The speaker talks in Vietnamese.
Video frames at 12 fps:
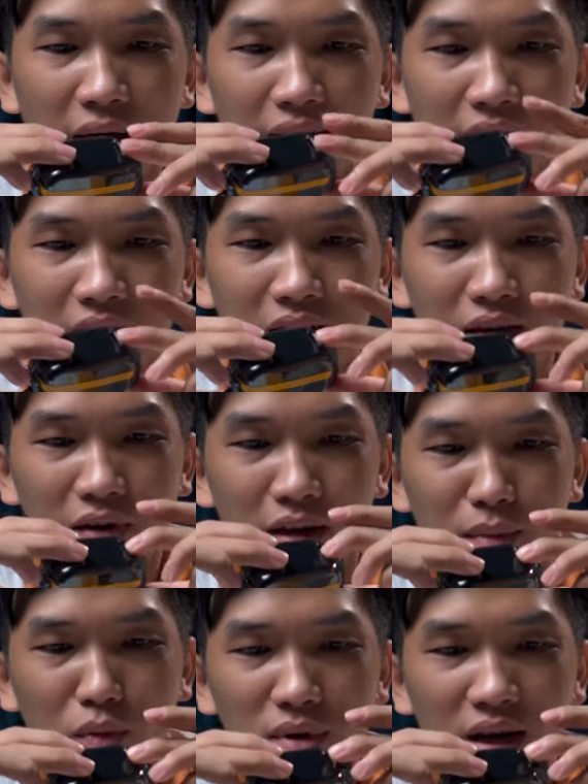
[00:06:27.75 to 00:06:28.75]
gài lại thì
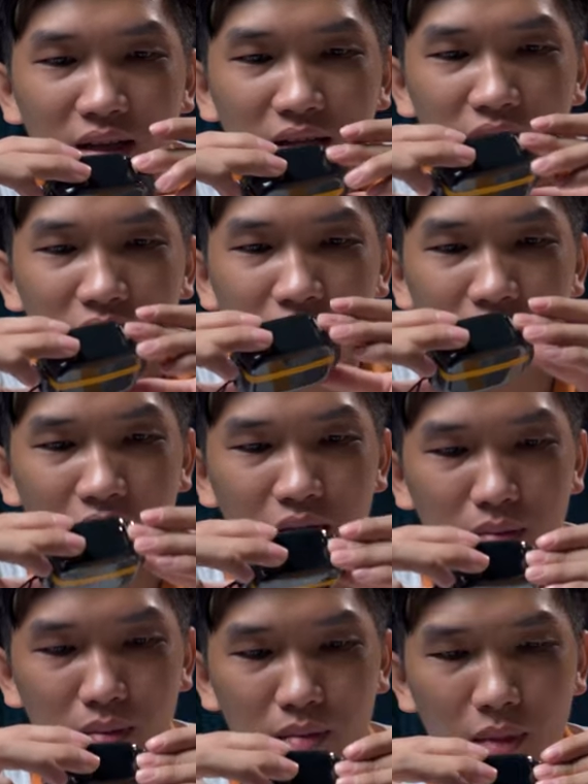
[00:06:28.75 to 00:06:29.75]
phải móc lên rồi
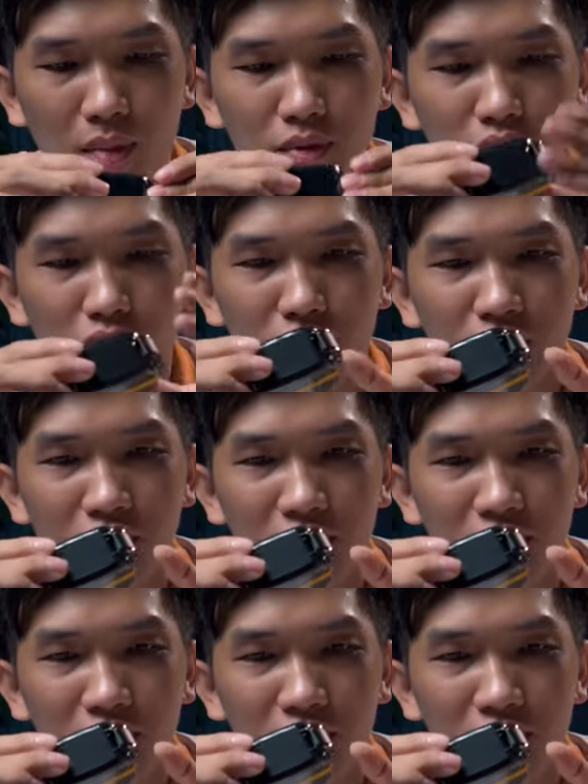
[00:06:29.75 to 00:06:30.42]
bóp xuống